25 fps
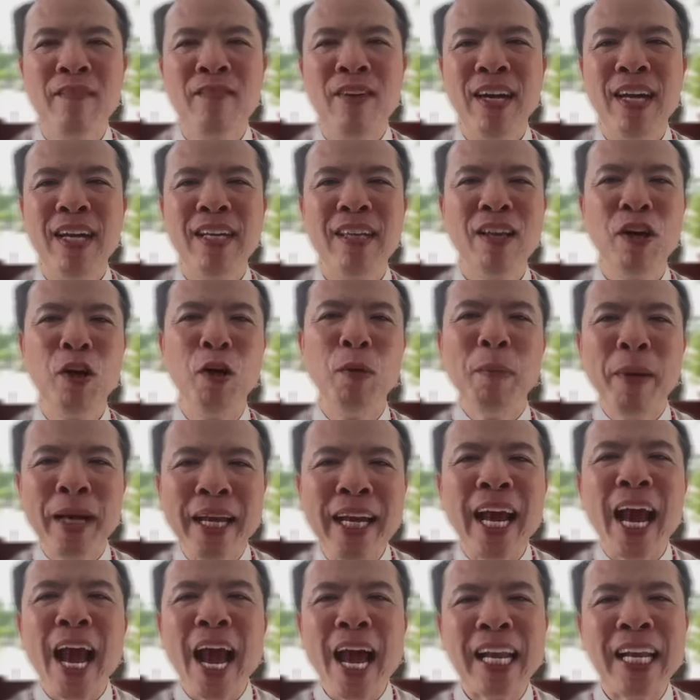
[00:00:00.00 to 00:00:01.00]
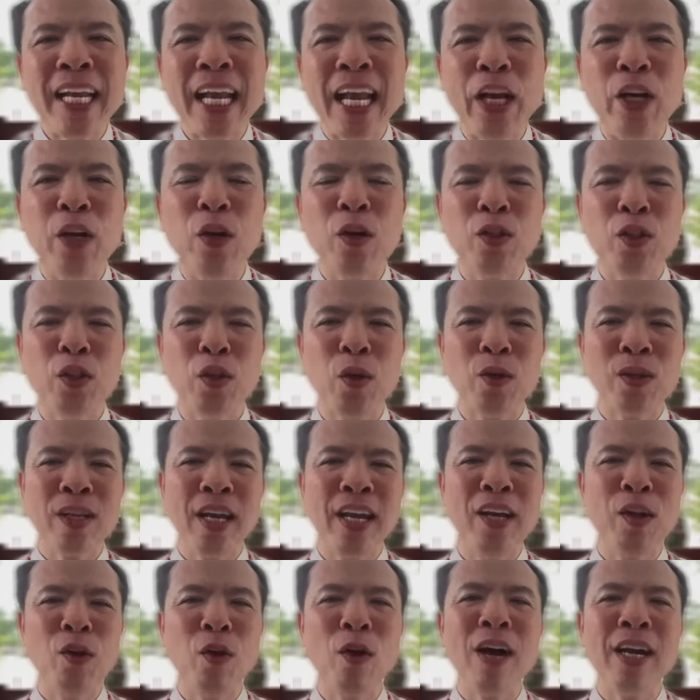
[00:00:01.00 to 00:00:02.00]
với cái từ bình an này nó cho
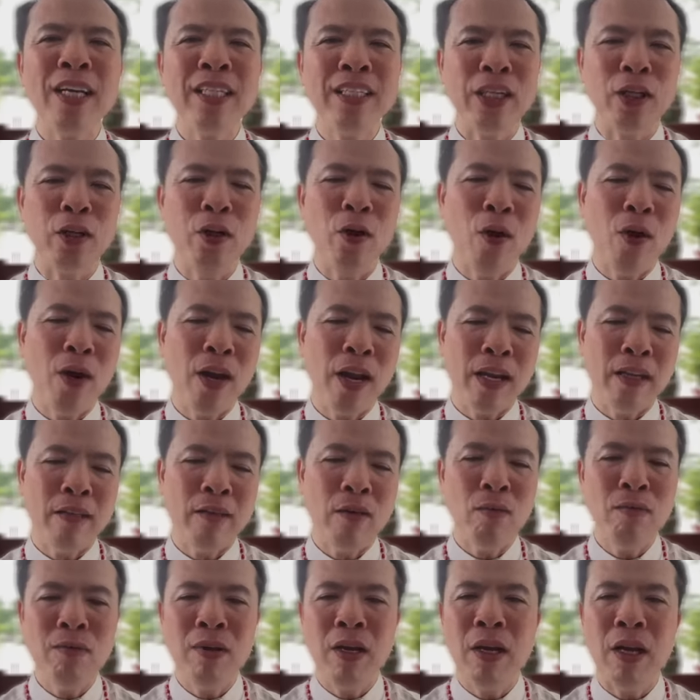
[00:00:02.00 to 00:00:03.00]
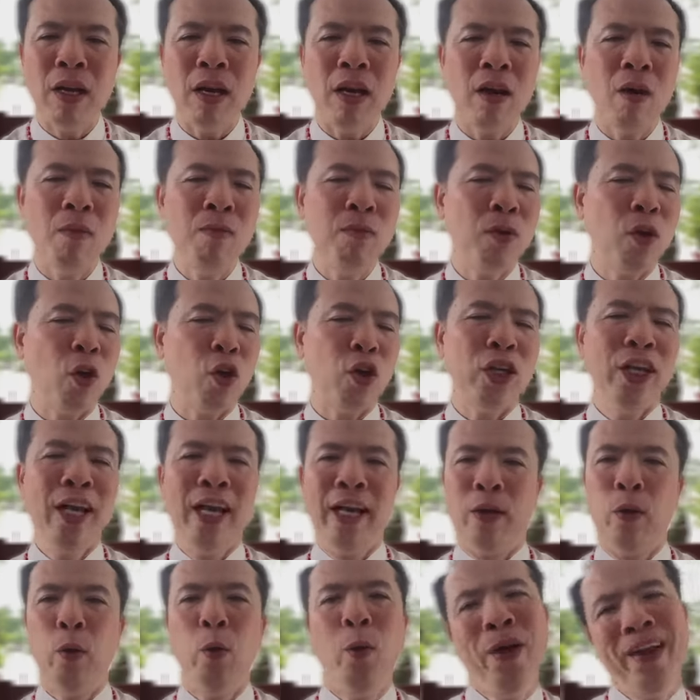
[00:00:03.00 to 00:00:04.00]
thấy có cái gì đó là giống như là không còn
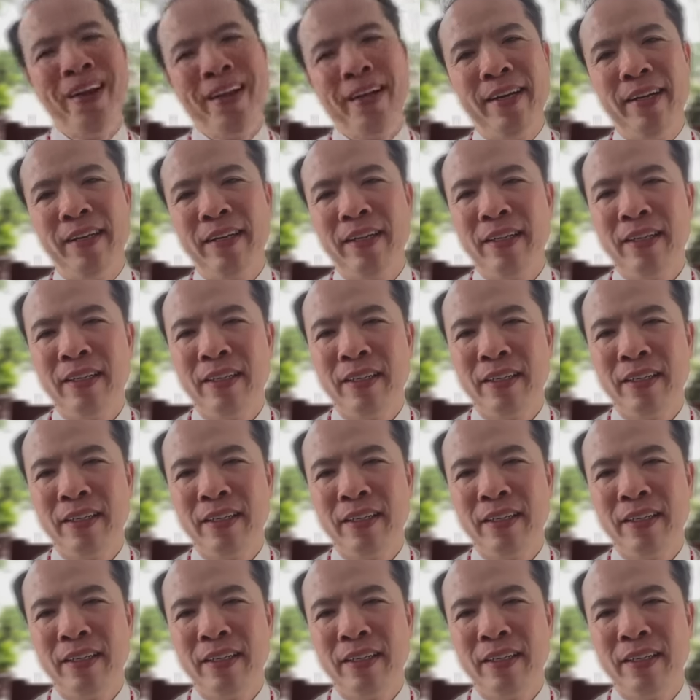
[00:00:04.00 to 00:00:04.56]
nhiệt huyết